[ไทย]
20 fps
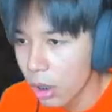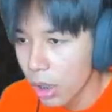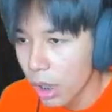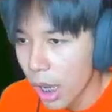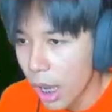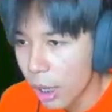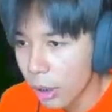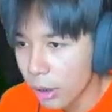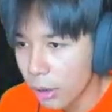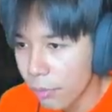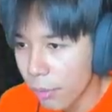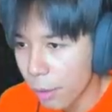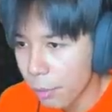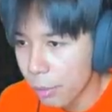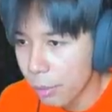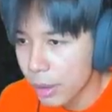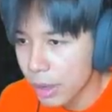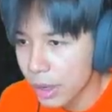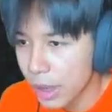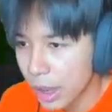เอาเดี๋ยวแฟกไม่
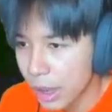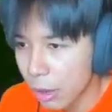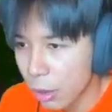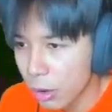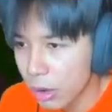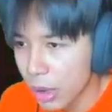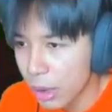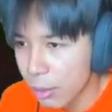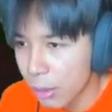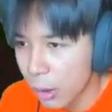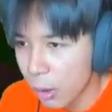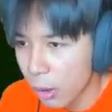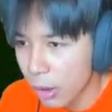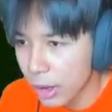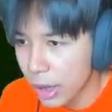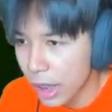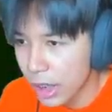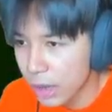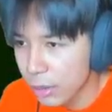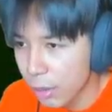ว่าจากไหนเนี่ยเอาตีมังกร
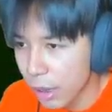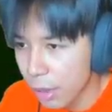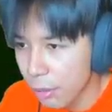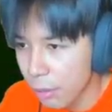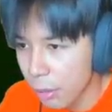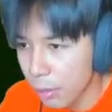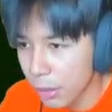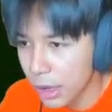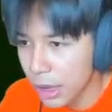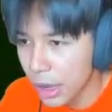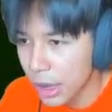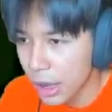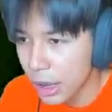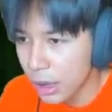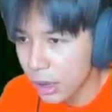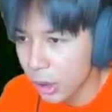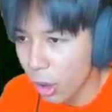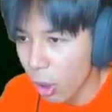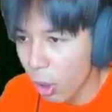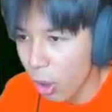ตายใช่ไหมมึงมานี่เลย
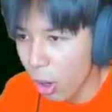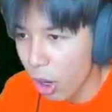ต่อ